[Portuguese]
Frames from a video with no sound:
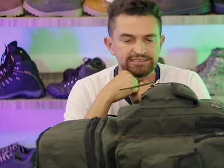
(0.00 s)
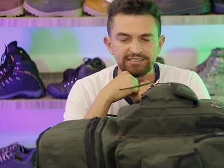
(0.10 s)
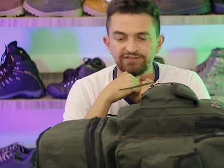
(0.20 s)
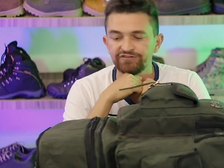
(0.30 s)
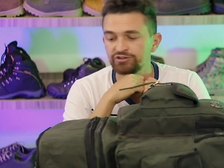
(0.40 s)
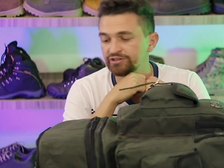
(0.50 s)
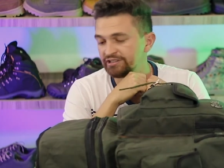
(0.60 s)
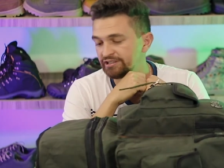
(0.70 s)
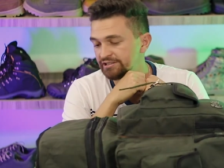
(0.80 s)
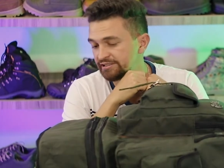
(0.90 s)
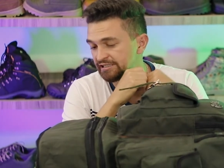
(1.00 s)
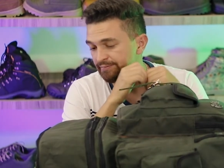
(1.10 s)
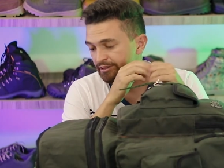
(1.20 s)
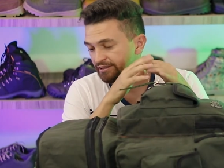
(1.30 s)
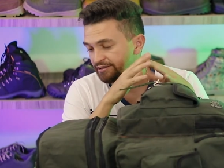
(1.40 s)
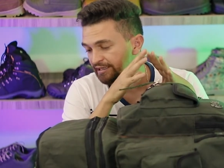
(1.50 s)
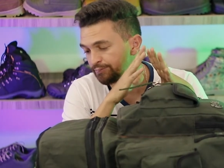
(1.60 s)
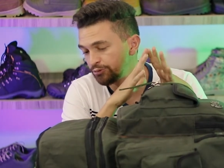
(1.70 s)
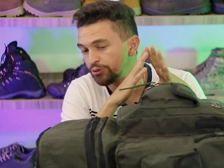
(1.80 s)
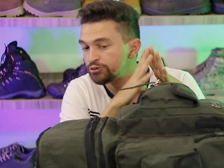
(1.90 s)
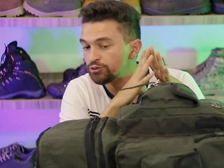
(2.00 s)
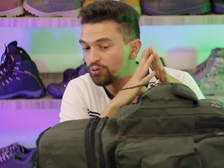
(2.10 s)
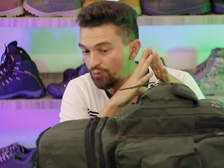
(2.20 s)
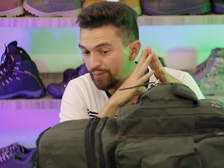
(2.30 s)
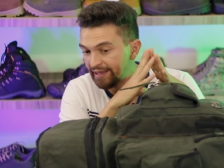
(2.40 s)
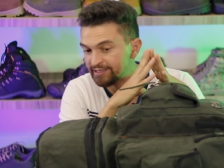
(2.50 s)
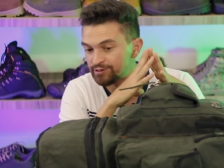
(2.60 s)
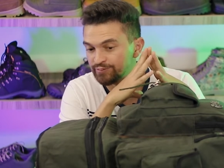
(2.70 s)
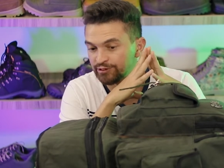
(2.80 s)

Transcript: Tá difícil aqui de saber até por onde eu começo,